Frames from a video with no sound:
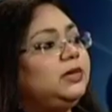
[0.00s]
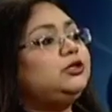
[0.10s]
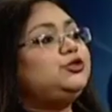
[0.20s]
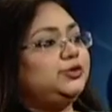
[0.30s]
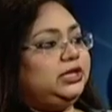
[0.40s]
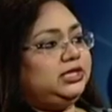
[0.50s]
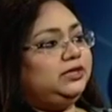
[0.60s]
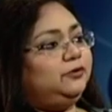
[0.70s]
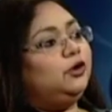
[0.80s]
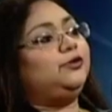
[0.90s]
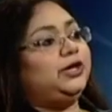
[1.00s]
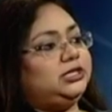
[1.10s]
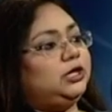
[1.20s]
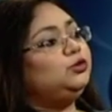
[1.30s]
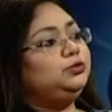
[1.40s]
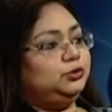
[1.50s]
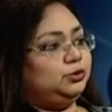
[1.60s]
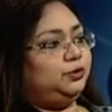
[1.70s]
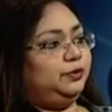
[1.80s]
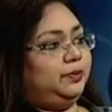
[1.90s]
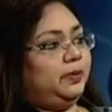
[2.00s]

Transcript: ব্লাড সুগারটা ফল করে যায় খুব দ্রুত